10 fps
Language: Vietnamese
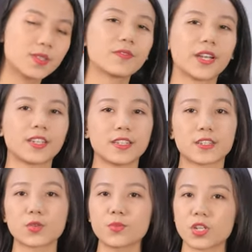Như vậy thì
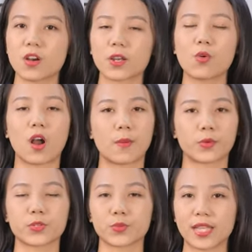để giúp cho cái cuộc
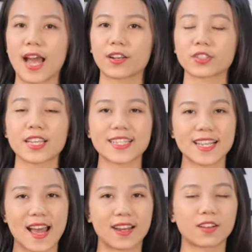họp của chúng ta nó diễn
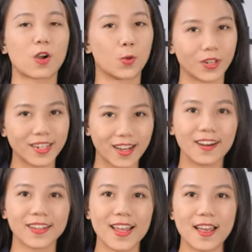ra được ổn định
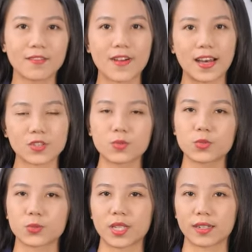hơn và giúp
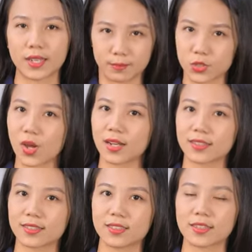chúng ta kiểm
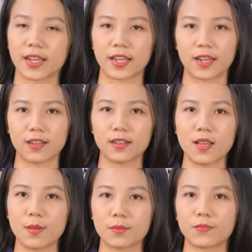soát những cái
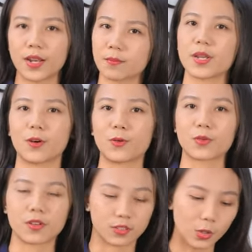phát biểu
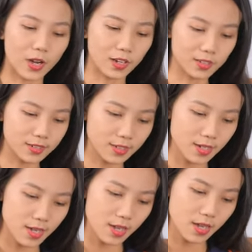được tốt hơn.
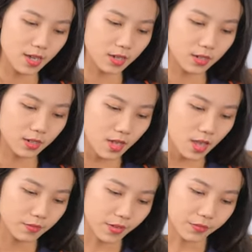
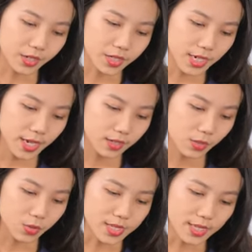Và phía
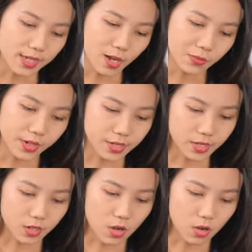trên của setting lock này
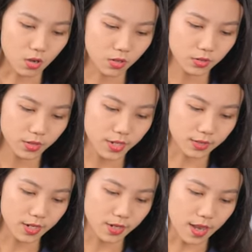thì có
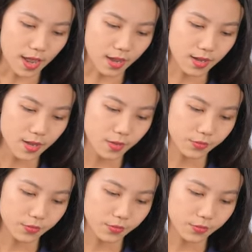hiển thị là